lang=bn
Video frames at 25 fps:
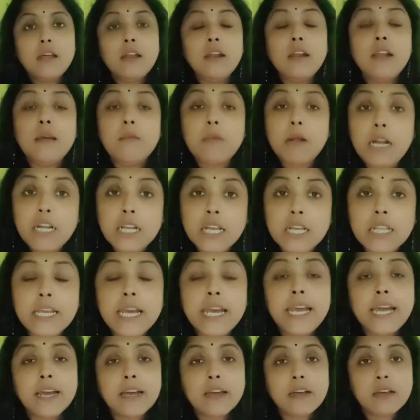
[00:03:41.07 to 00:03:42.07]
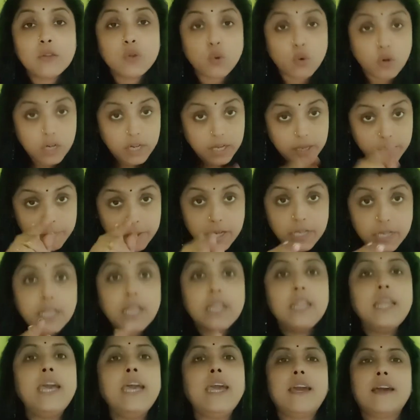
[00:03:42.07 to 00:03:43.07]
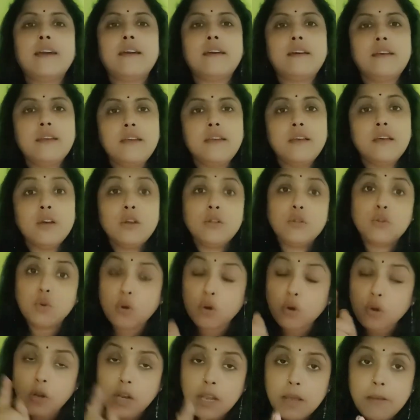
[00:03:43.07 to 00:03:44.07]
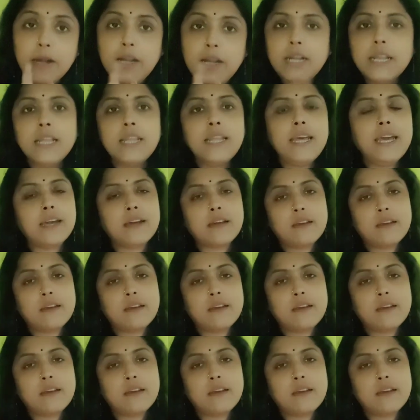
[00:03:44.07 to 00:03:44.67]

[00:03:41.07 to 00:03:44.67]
লেভেলটা দেখ তোর লেভেলটা দেখ তোরও লেভেলটা দেখ